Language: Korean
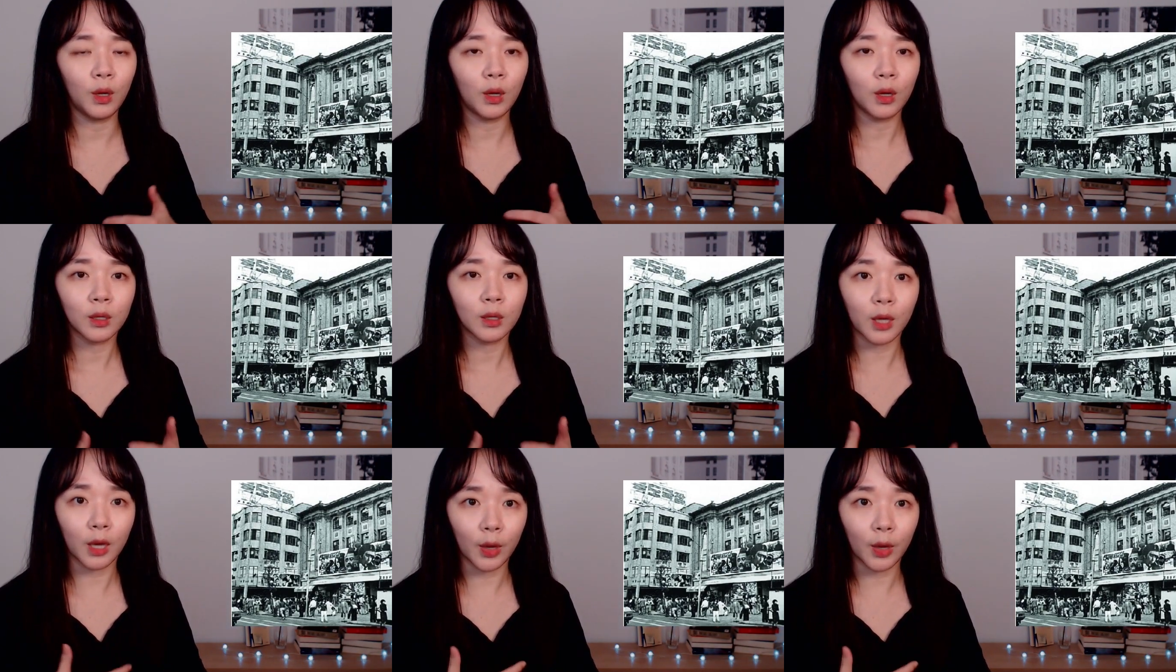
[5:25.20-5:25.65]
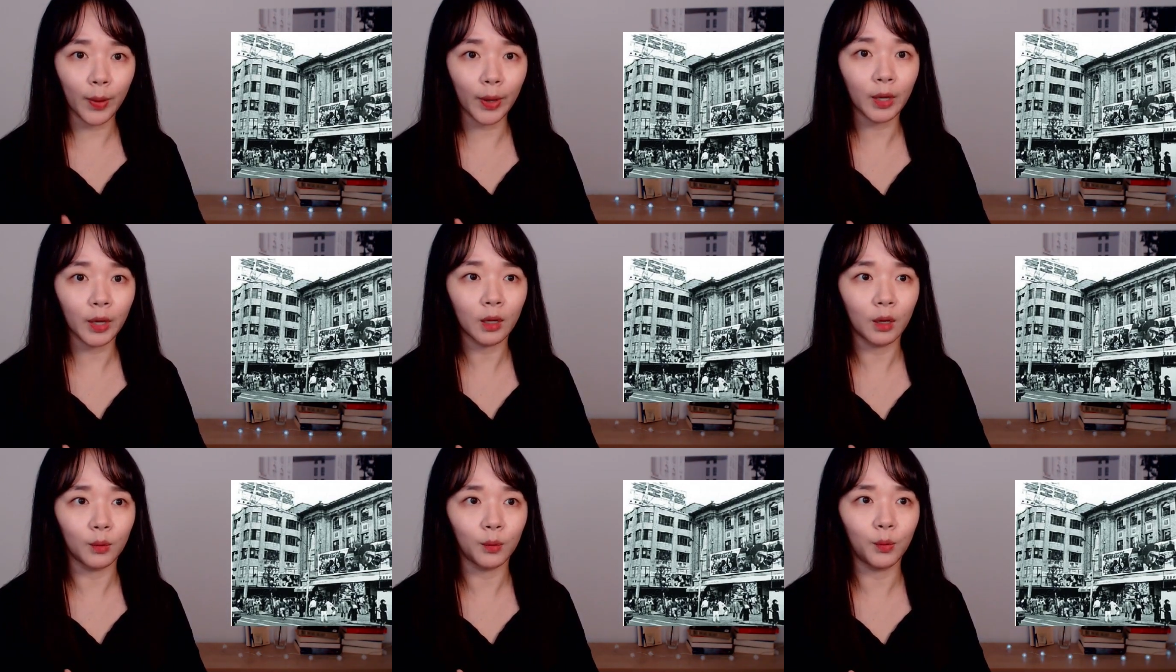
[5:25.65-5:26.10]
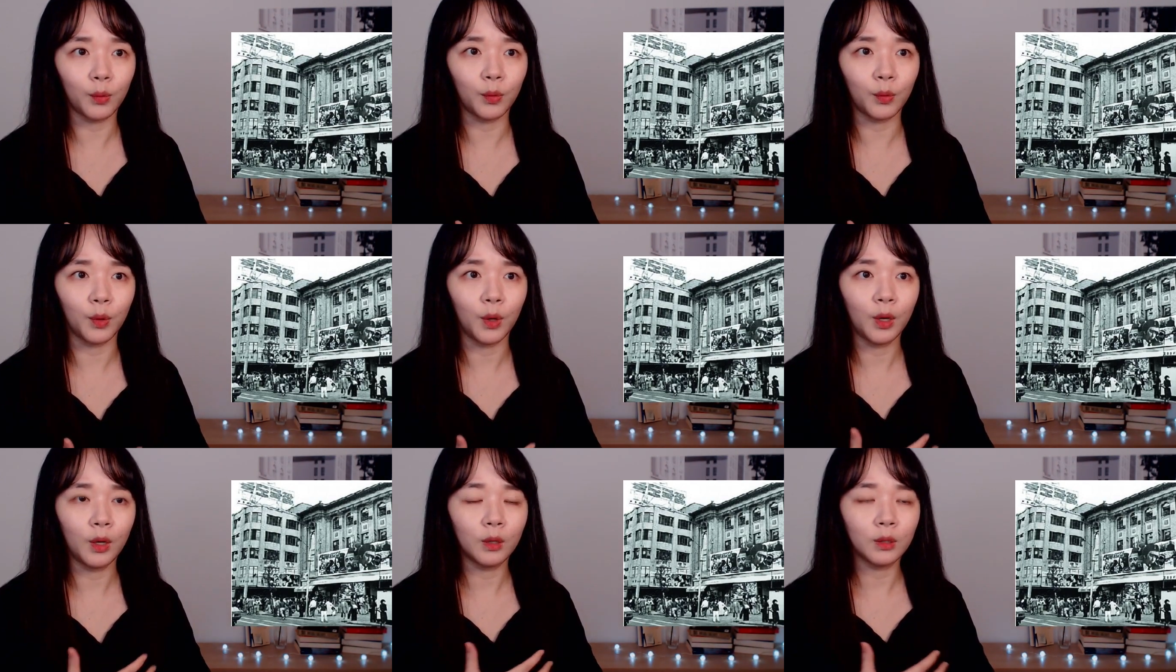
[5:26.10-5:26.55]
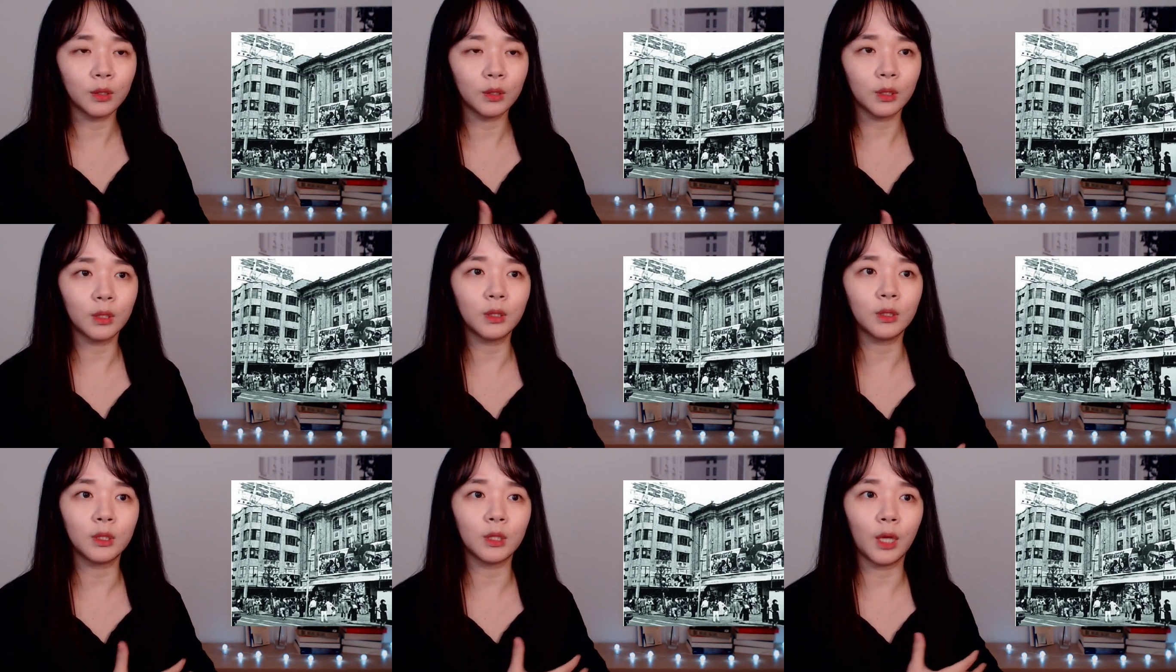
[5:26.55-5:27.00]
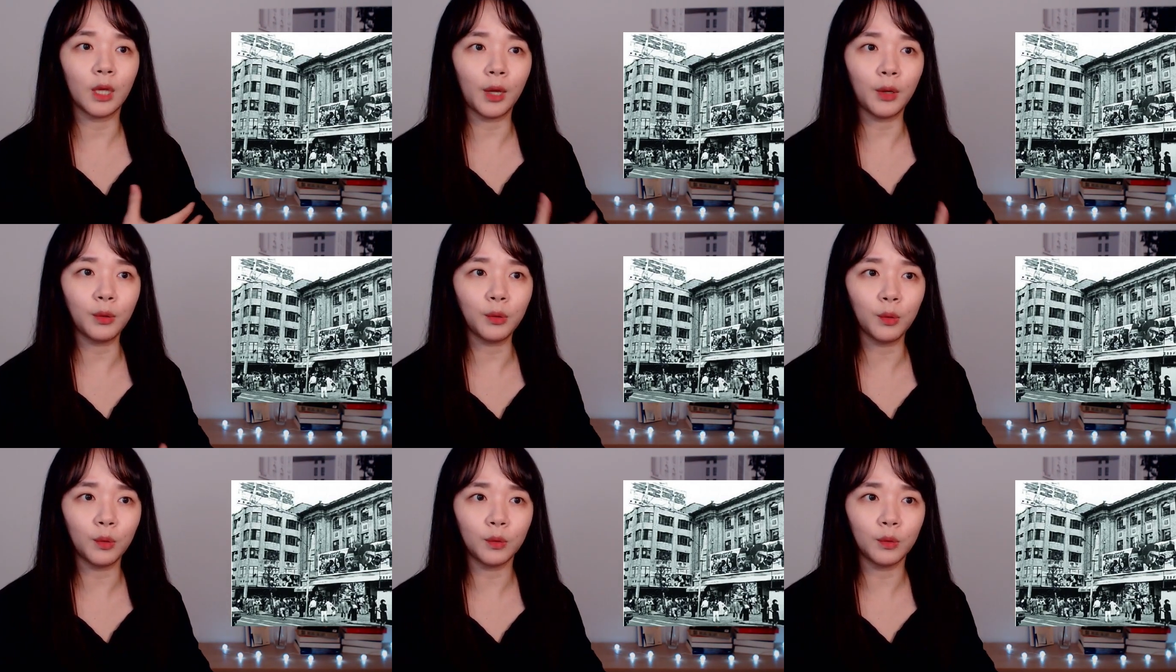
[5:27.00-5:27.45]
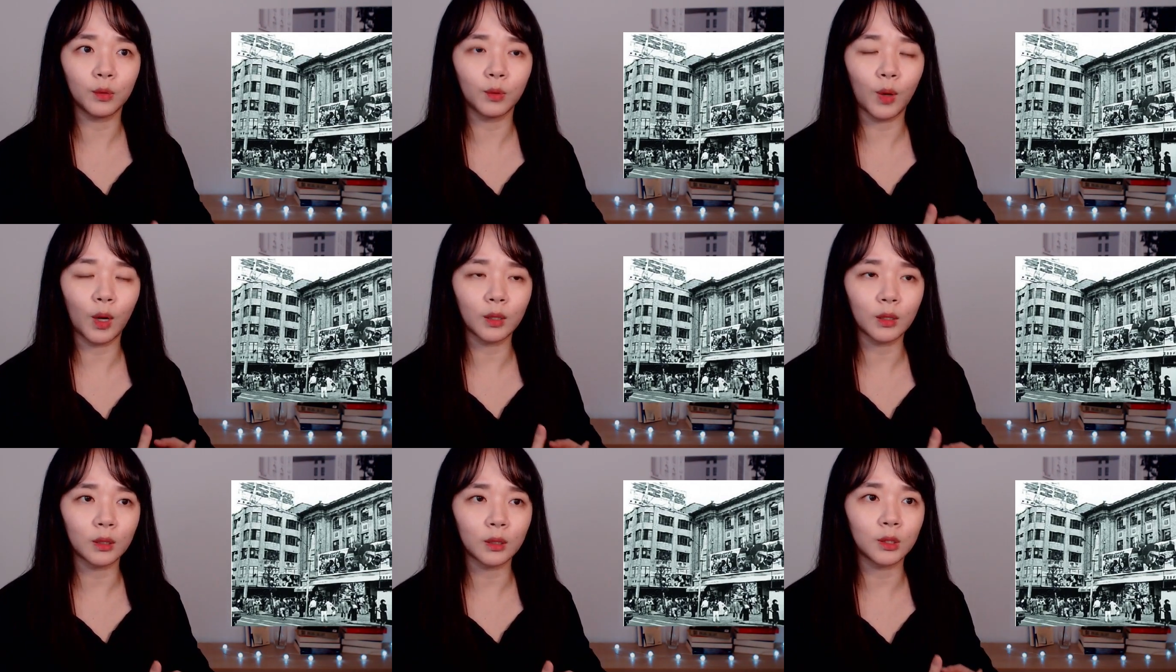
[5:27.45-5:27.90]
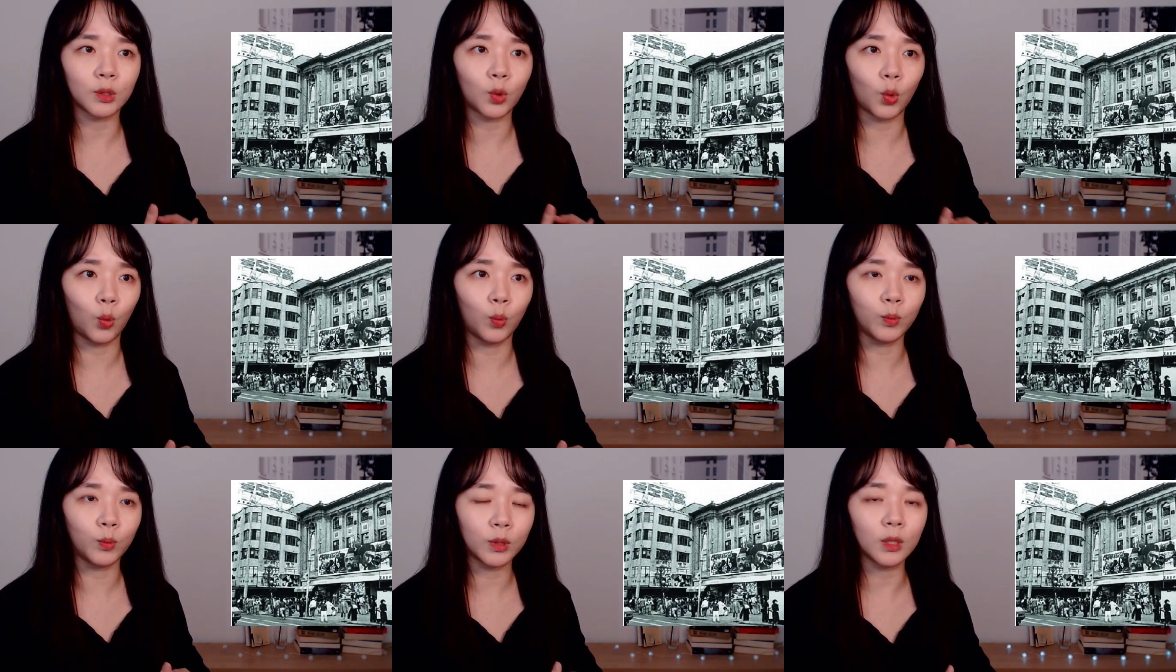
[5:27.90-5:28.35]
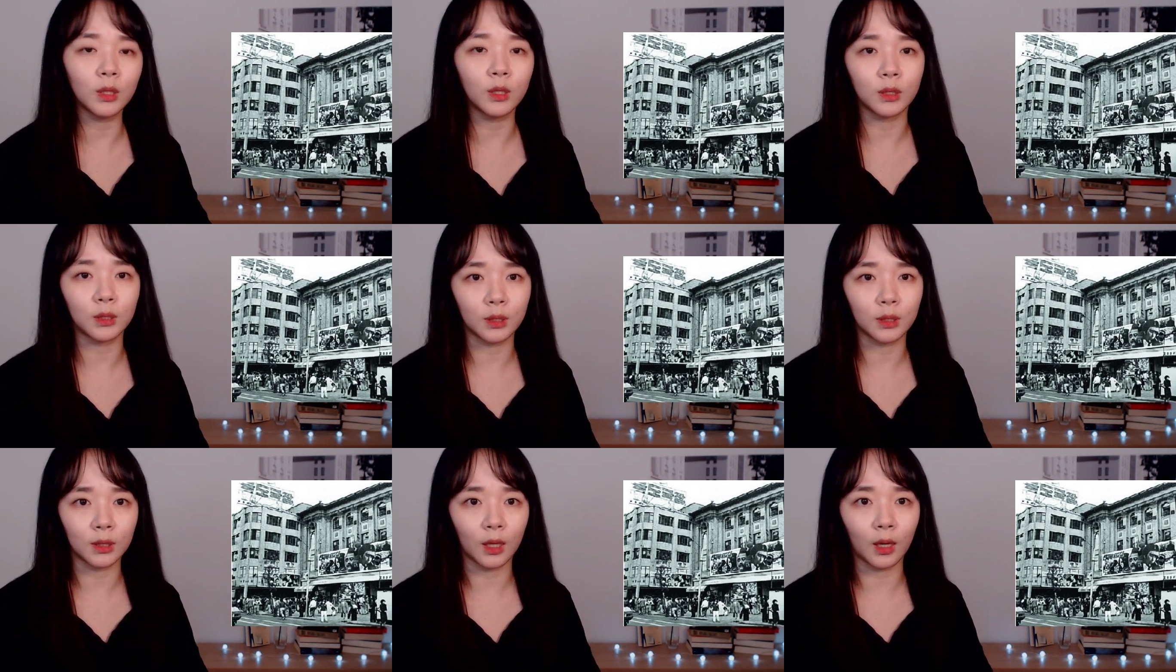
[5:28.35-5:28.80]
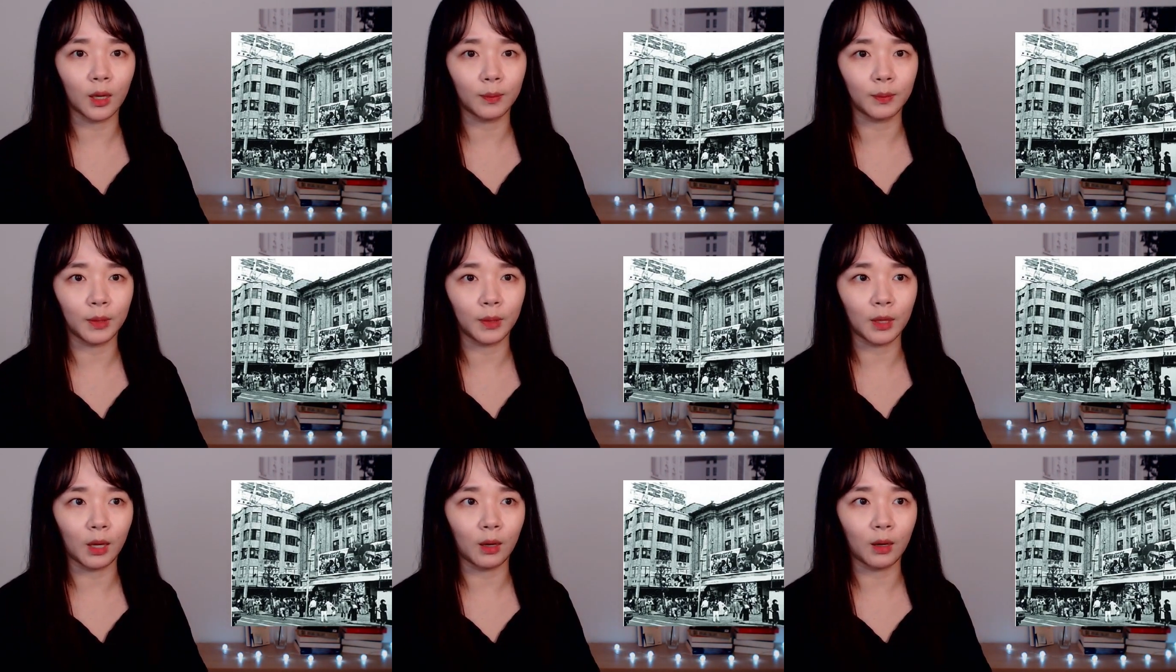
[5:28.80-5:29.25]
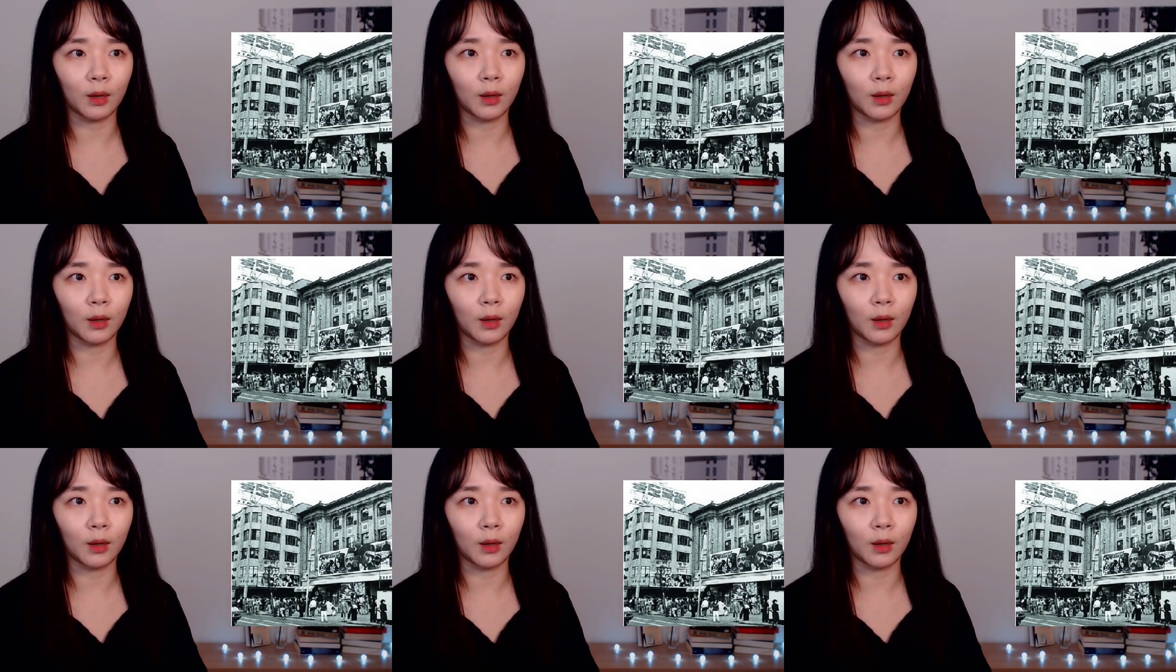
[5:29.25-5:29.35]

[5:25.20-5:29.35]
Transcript: 계획하고 실제 행동으로 하나씩 옮기기 시작합니다.